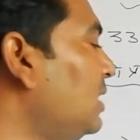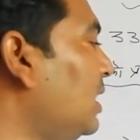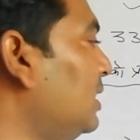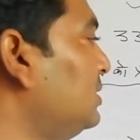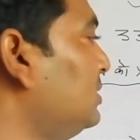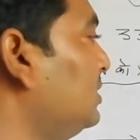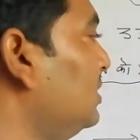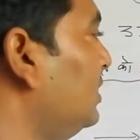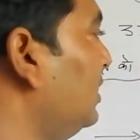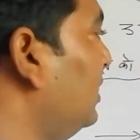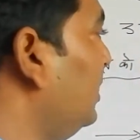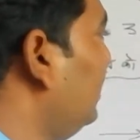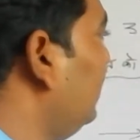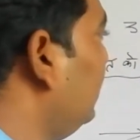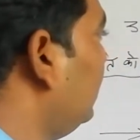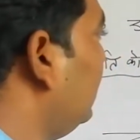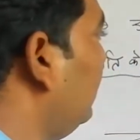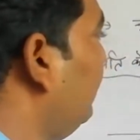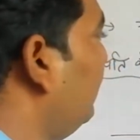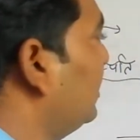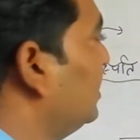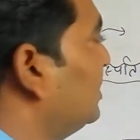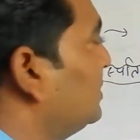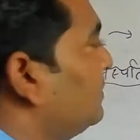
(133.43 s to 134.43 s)
जानते हैं
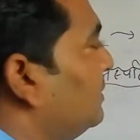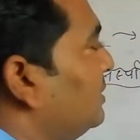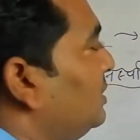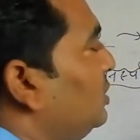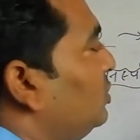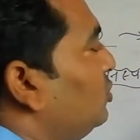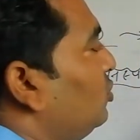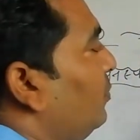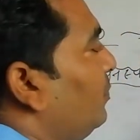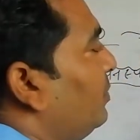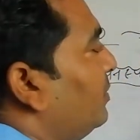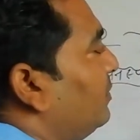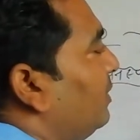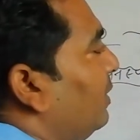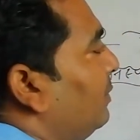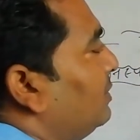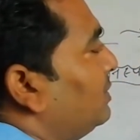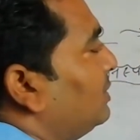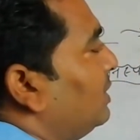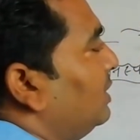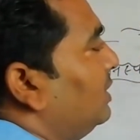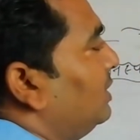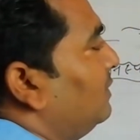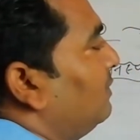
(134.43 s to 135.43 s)
कि वनस्पति को
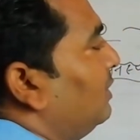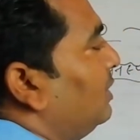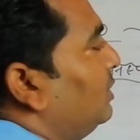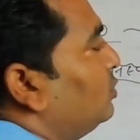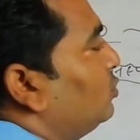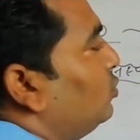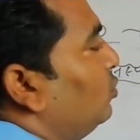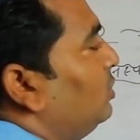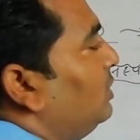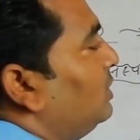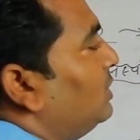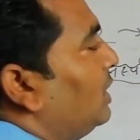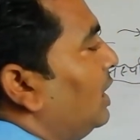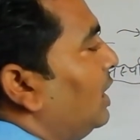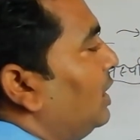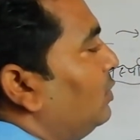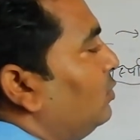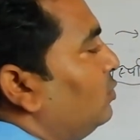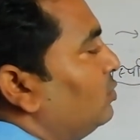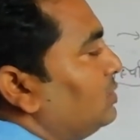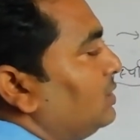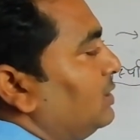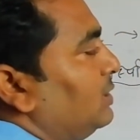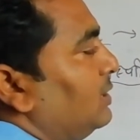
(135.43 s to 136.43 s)
प्रभावित करने वाले दो ही कारण
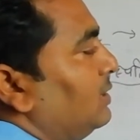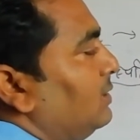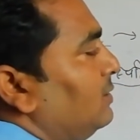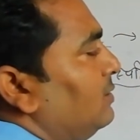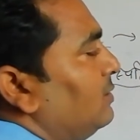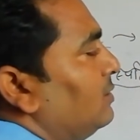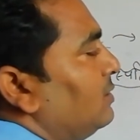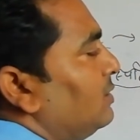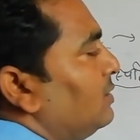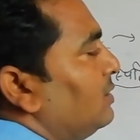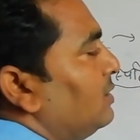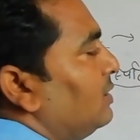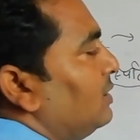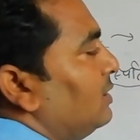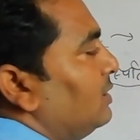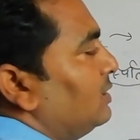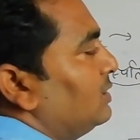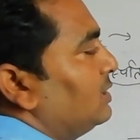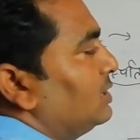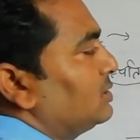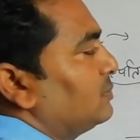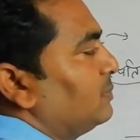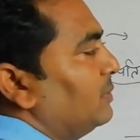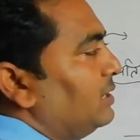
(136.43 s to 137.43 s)
होते हैं
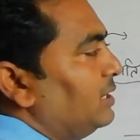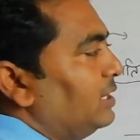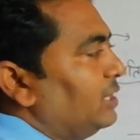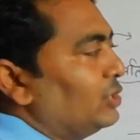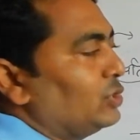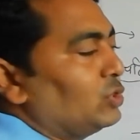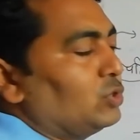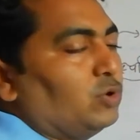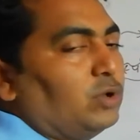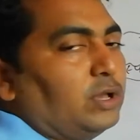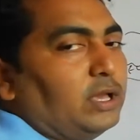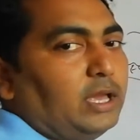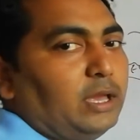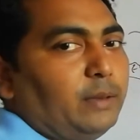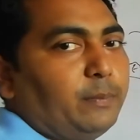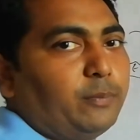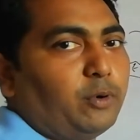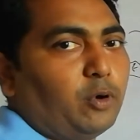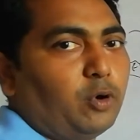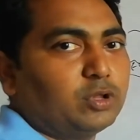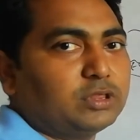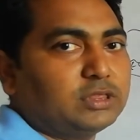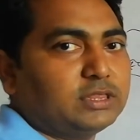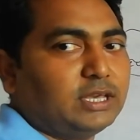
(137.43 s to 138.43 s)
इसमें एक तो है
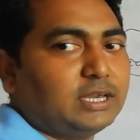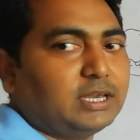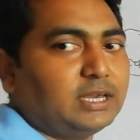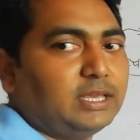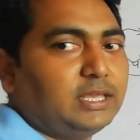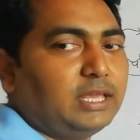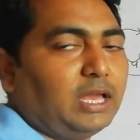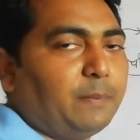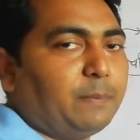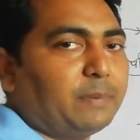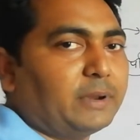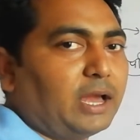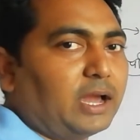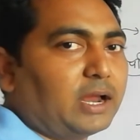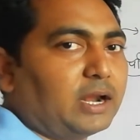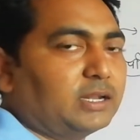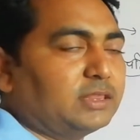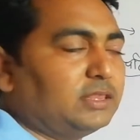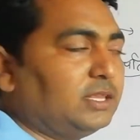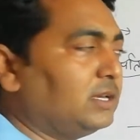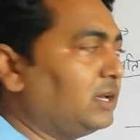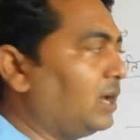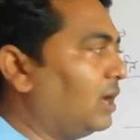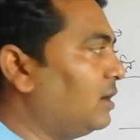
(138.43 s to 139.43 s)
भौतिक या
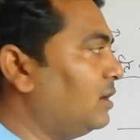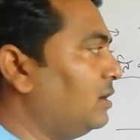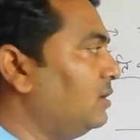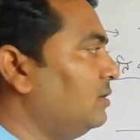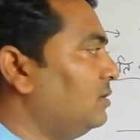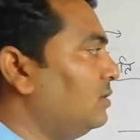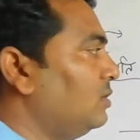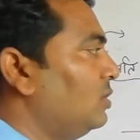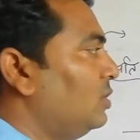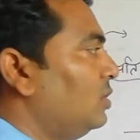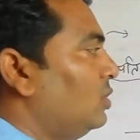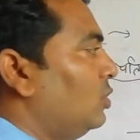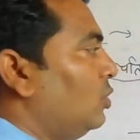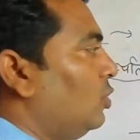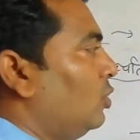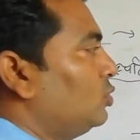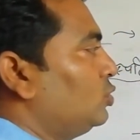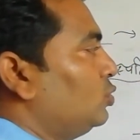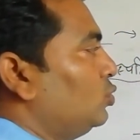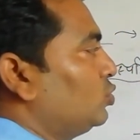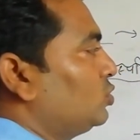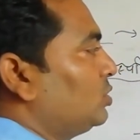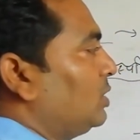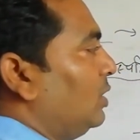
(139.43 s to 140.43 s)
प्राकृतिक कारण और
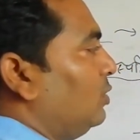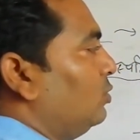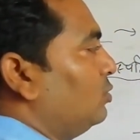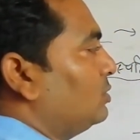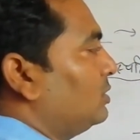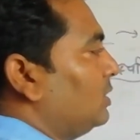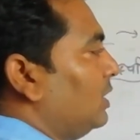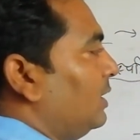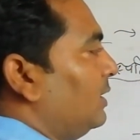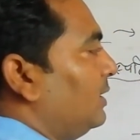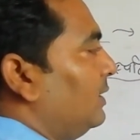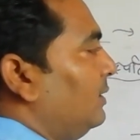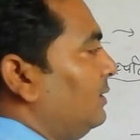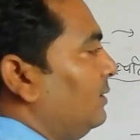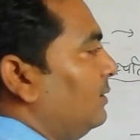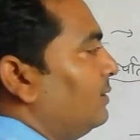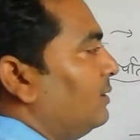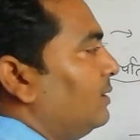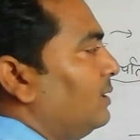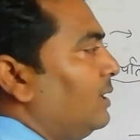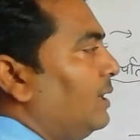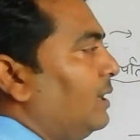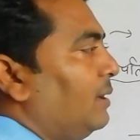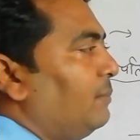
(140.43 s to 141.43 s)
दूसरा होता है
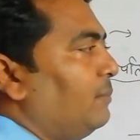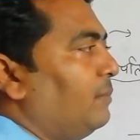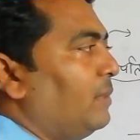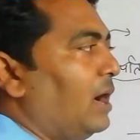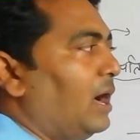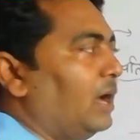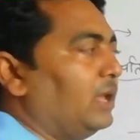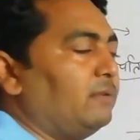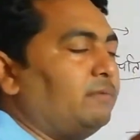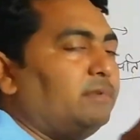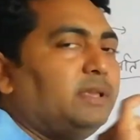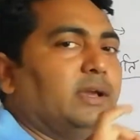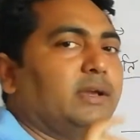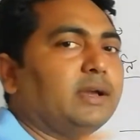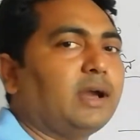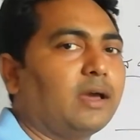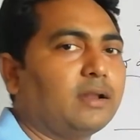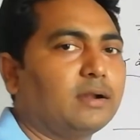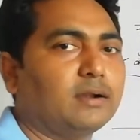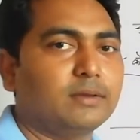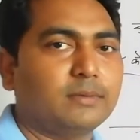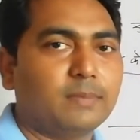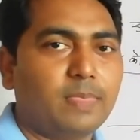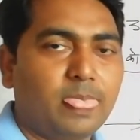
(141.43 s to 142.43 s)
मानवीय
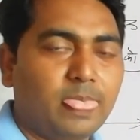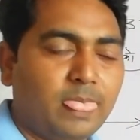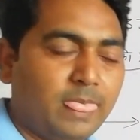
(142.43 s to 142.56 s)
कारण